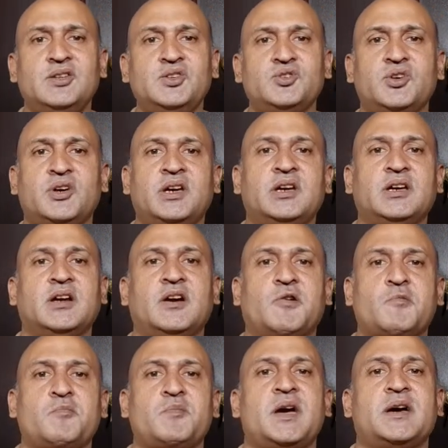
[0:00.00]
जो है
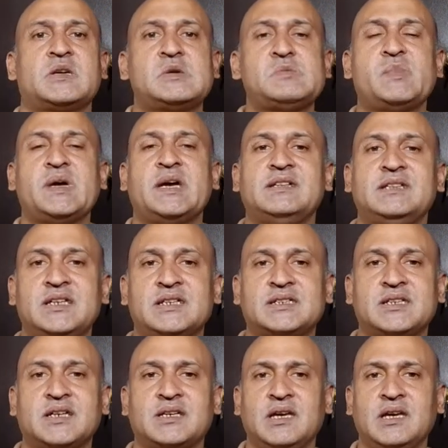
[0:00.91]
ग्राउंड में आके मैच देख
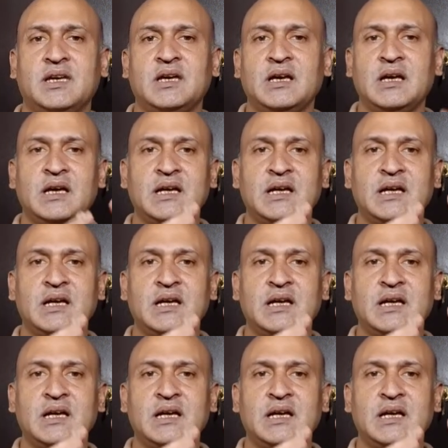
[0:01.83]
सके